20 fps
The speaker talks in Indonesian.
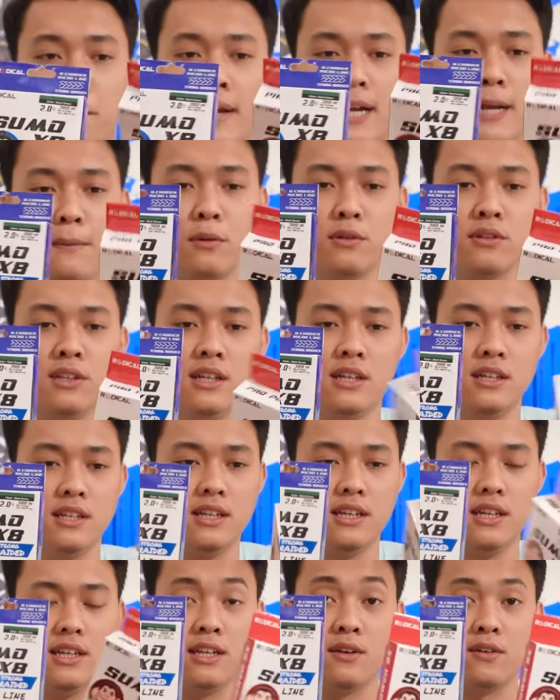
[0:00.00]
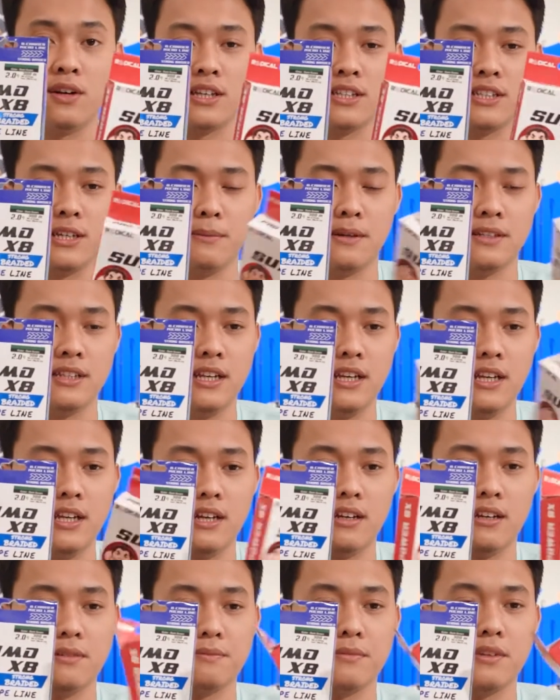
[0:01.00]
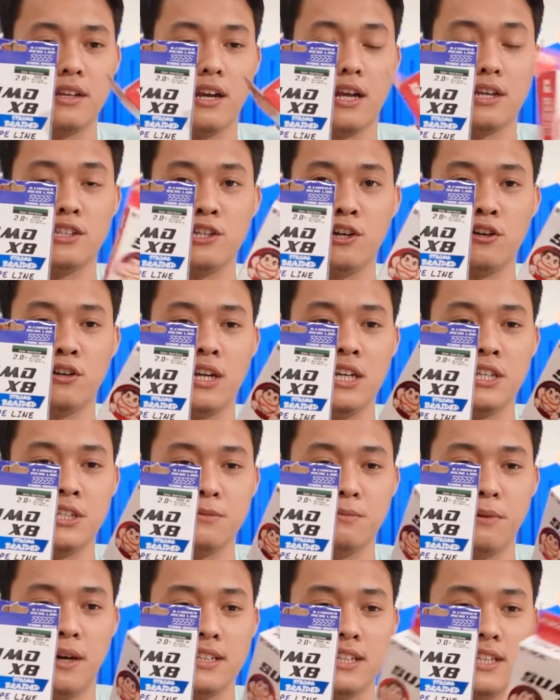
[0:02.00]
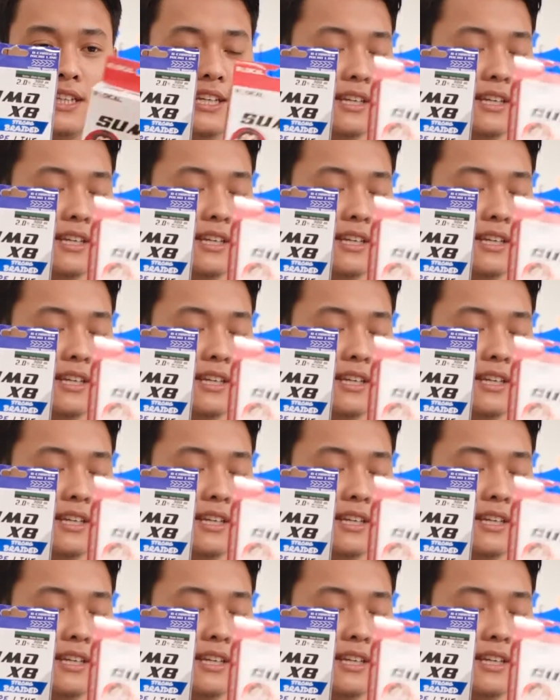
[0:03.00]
merah putih ini Indonesia banget ini nasionalis banget